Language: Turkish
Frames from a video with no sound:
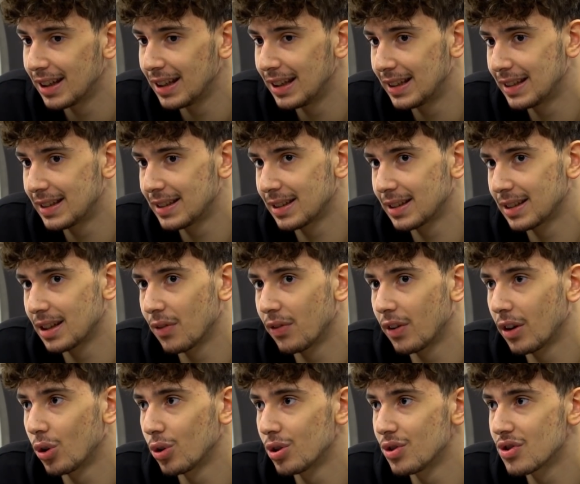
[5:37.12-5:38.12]
ilk
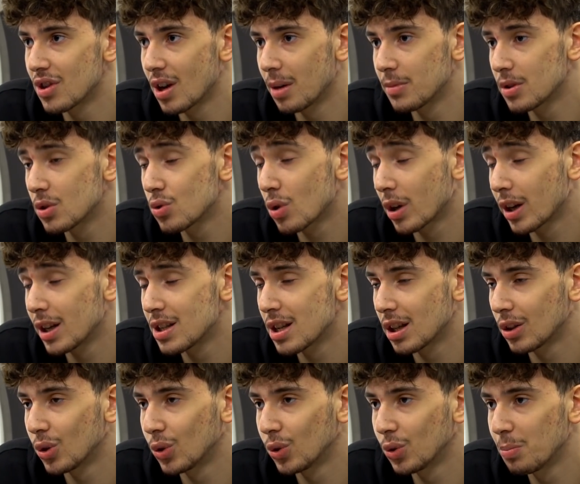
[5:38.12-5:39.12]
defa oynayacağım için çok
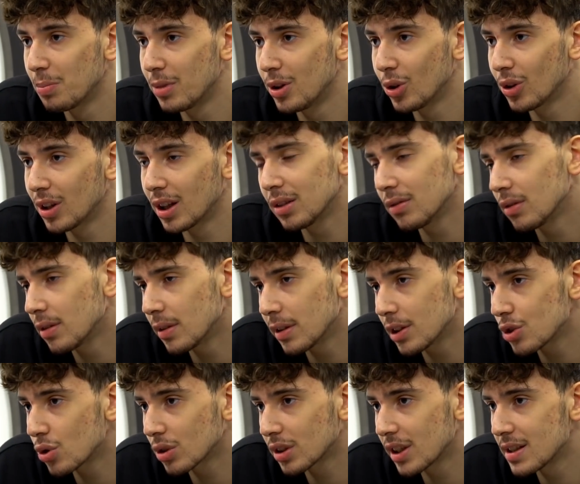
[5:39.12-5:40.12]
heyecanlı olduğumu biliyorlar.
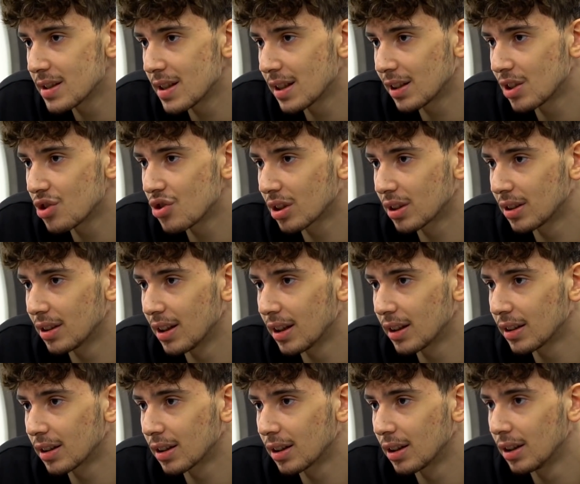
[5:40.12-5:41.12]
Bana çok destek
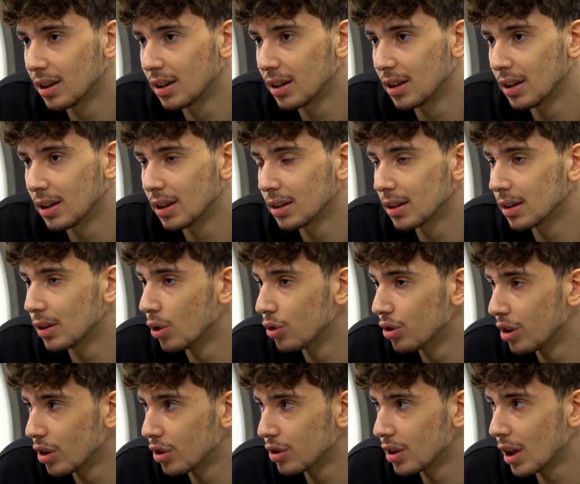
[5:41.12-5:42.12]
çıktılar.
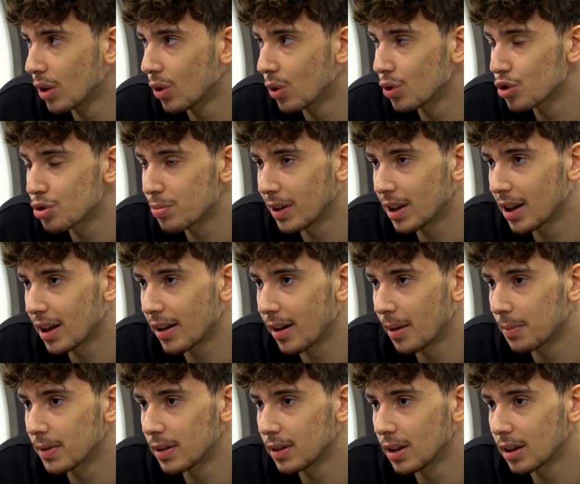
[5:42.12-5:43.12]
Özel özel konuşmalar
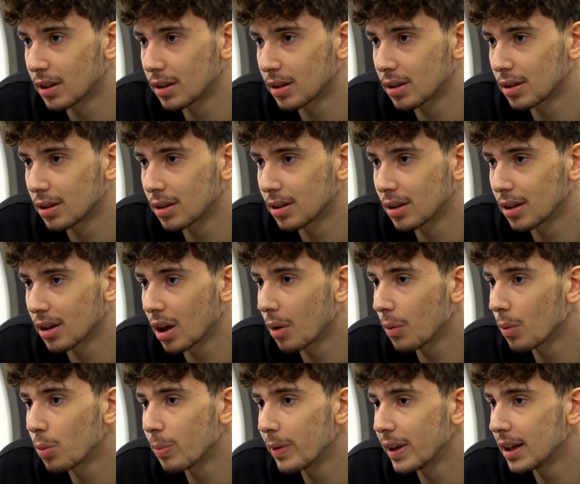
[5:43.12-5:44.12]
yaptılar.
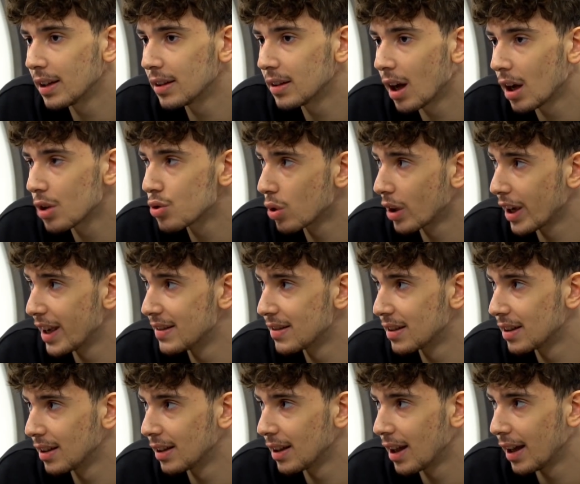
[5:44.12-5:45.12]
Bu beni daha çok
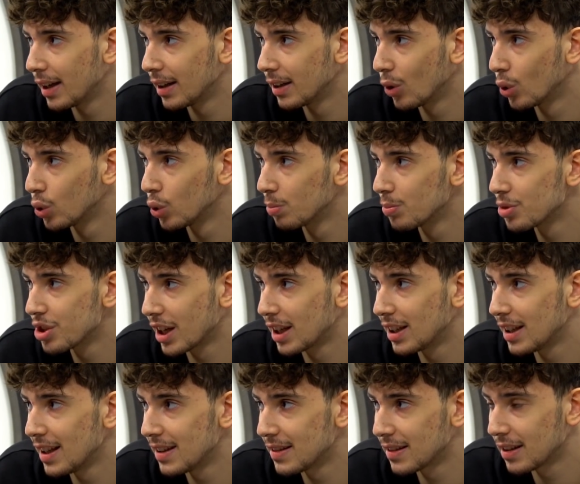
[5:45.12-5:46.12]
etki, yani olumlu
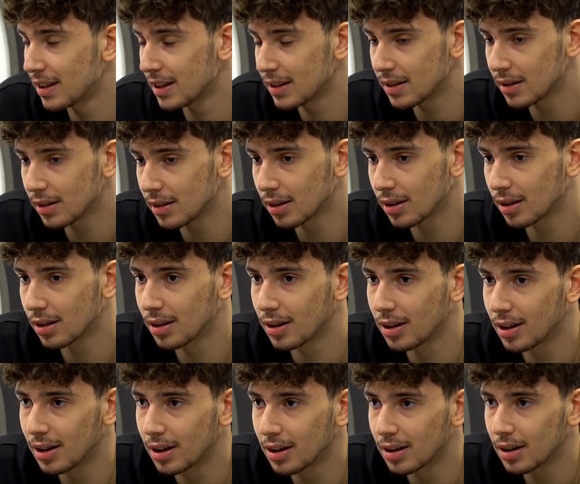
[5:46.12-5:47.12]
şekilde etkiledi.
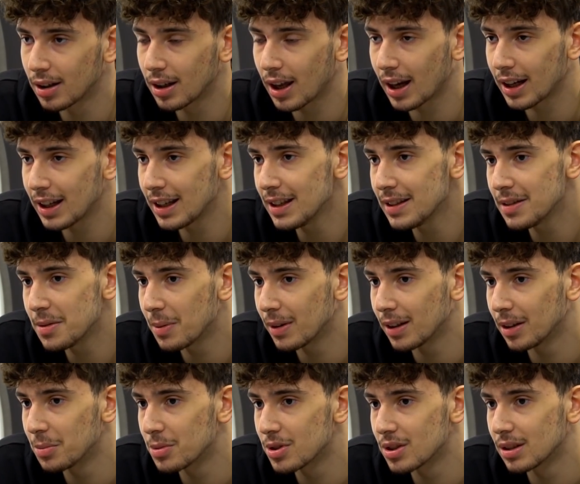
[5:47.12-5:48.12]
Yani iyiydi
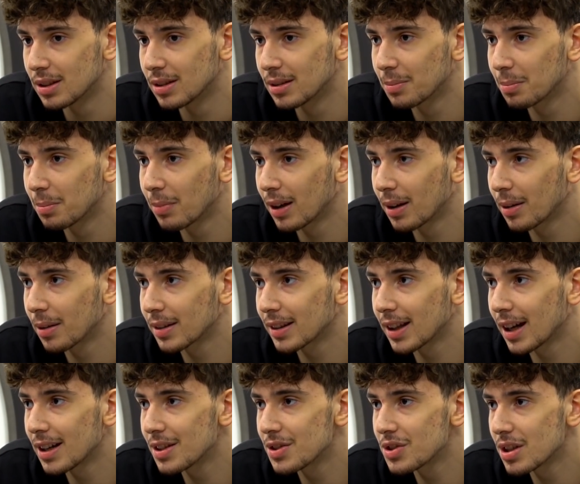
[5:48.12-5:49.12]
benim için.
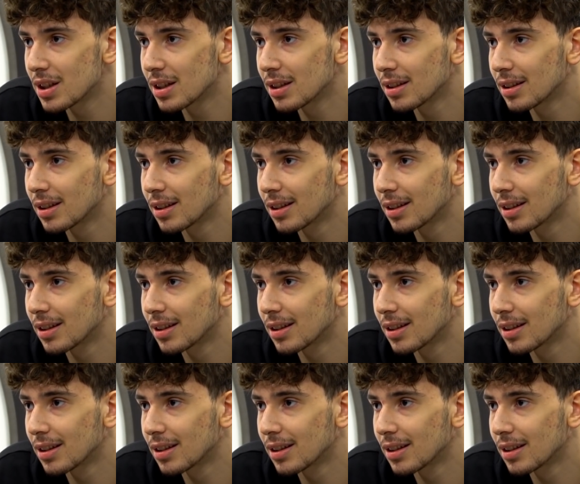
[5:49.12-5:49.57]
Sadece